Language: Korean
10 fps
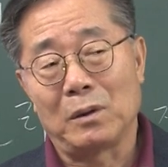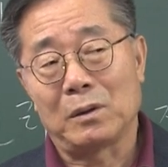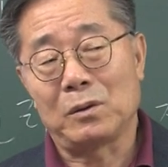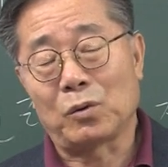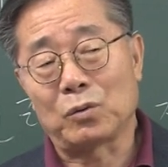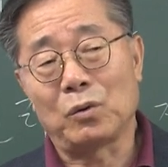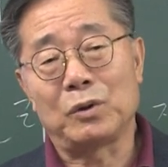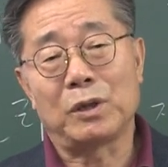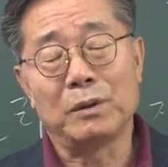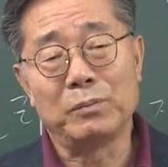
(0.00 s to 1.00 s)
그
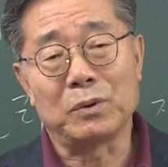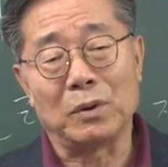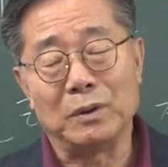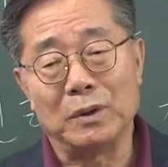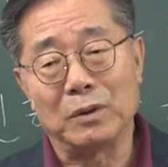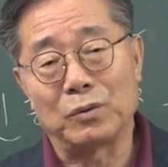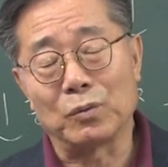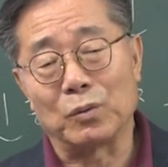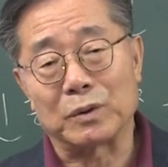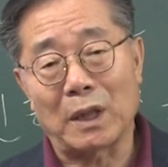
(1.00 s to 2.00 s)
조선은 처음부터 이제
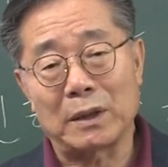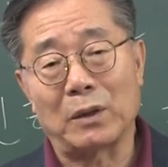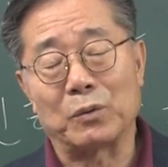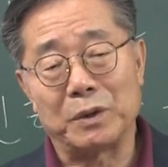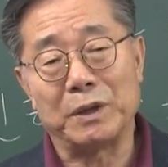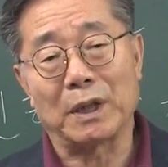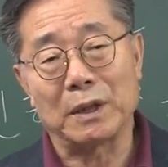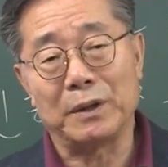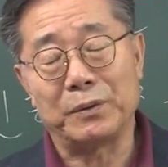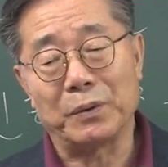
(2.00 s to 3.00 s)
중국 사대로
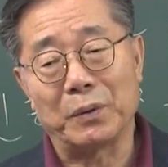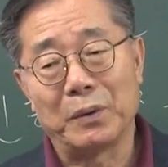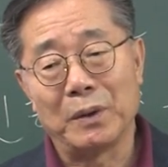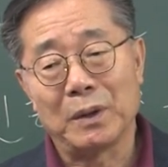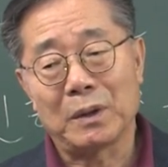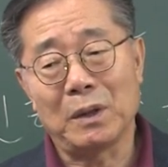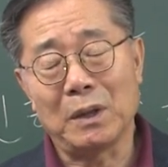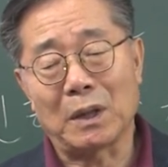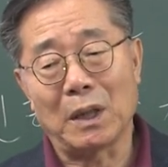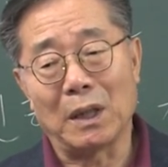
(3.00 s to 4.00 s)
시작을 했죠.
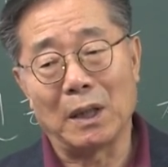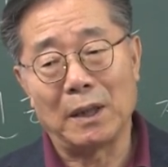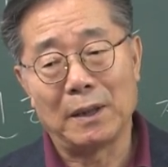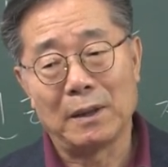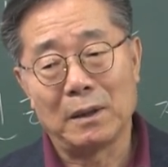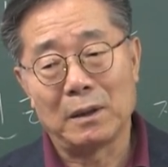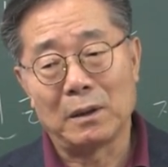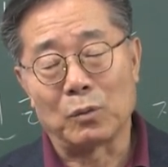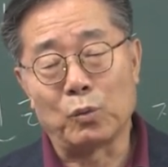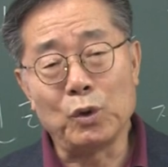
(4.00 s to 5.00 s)
그러니까
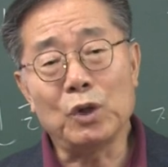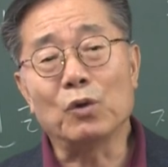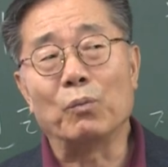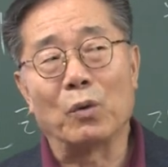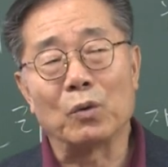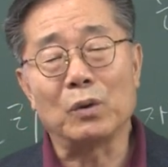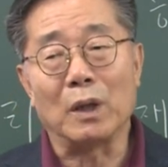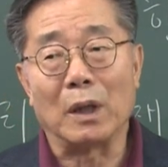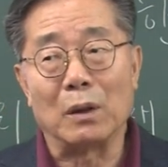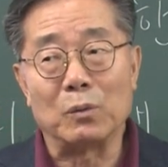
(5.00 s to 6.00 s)
우리도
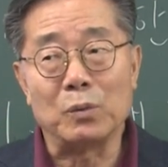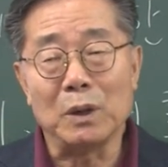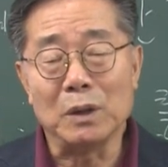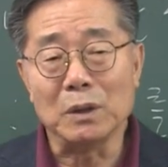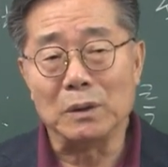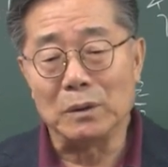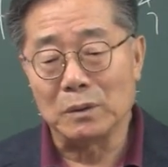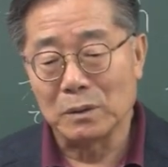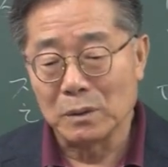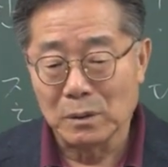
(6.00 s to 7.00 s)
모르게 우리는
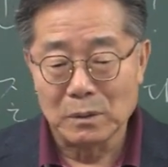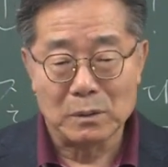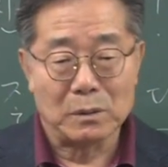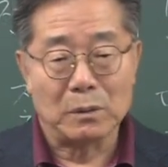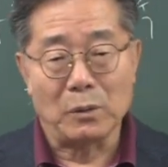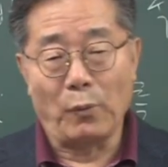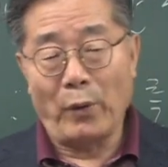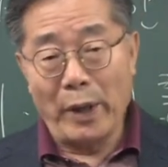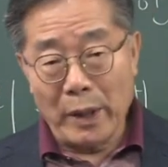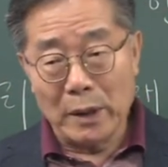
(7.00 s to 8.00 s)
그
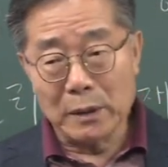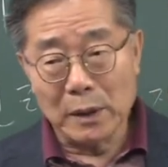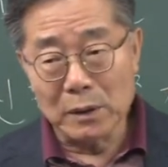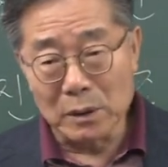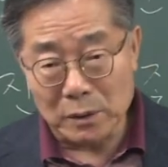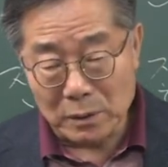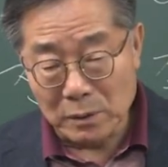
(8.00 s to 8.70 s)
외래적인 것,